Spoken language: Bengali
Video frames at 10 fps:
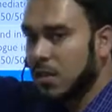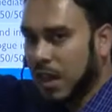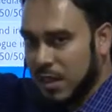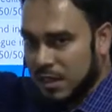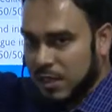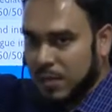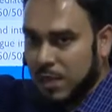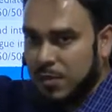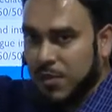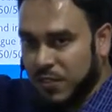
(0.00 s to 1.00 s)
থার্টি
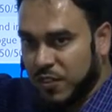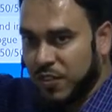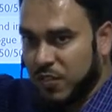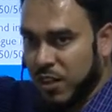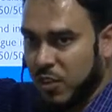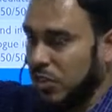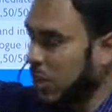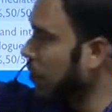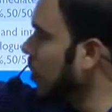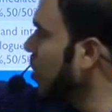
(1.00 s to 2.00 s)
সেভেন্টি ফিফটি ফিফটি এগুলো
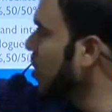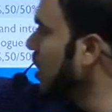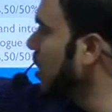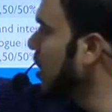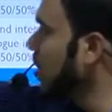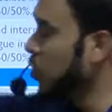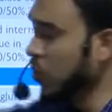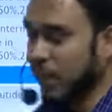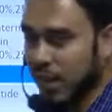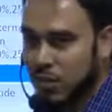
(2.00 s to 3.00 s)
যেগুলো পাওয়া যায় দুই
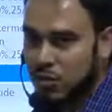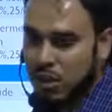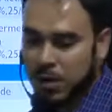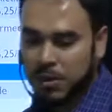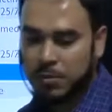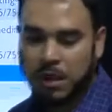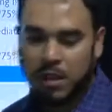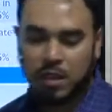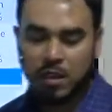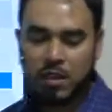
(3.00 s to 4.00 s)
বেলা ইনসুলিন আমাদের
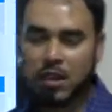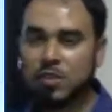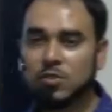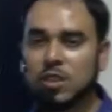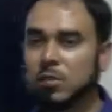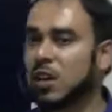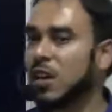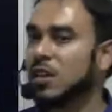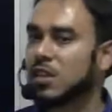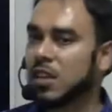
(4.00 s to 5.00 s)
বাঙালিরা কিন্তু তিন বেলা
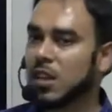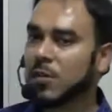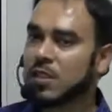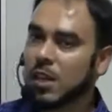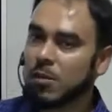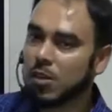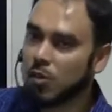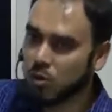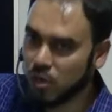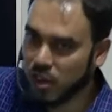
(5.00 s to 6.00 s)
নিতে চায় না বা চার বেলা
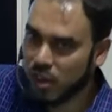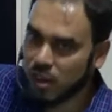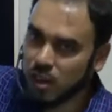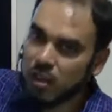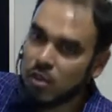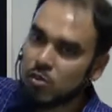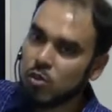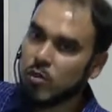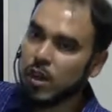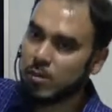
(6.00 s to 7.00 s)
কখনোই নেয় না
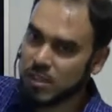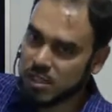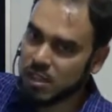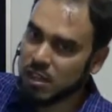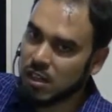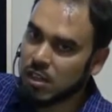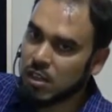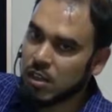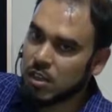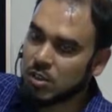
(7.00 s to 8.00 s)
দুই বেলায় বেশি তাই না
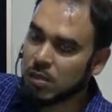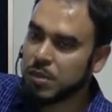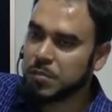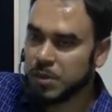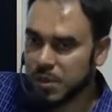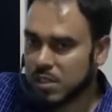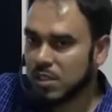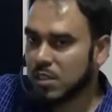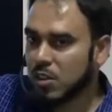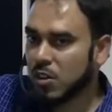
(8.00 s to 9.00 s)
এই জন্য আমাদের প্রিমিক্সই
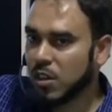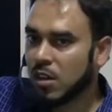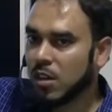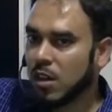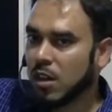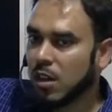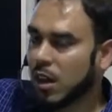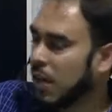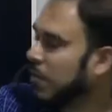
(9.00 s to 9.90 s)
দিতে হয় আর